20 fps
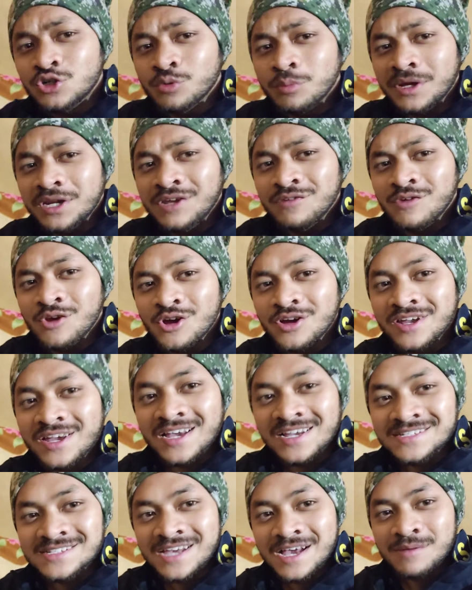टू तो मैनी व्लॉग
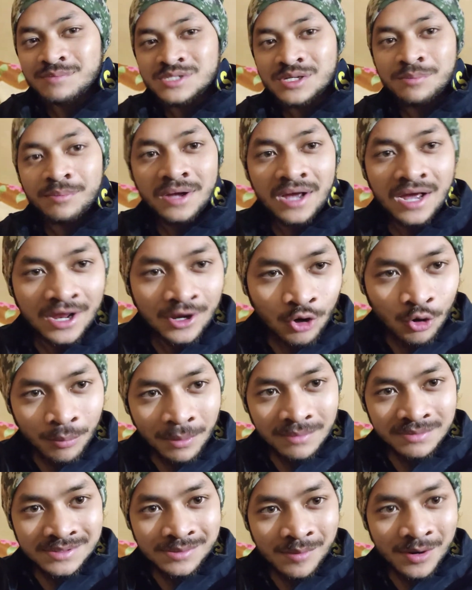कैसे हैं आप सब आई
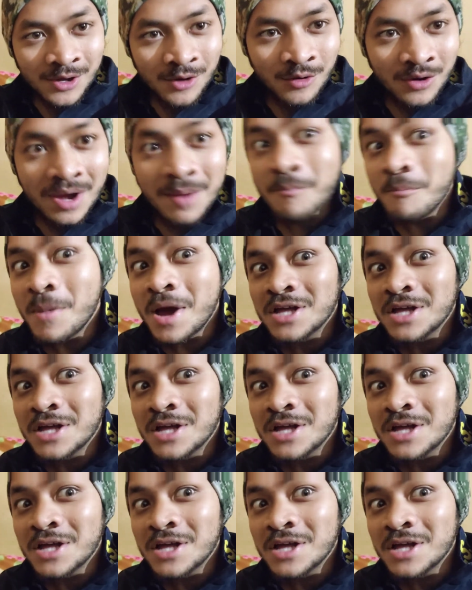होप आप सब बड़े होंगे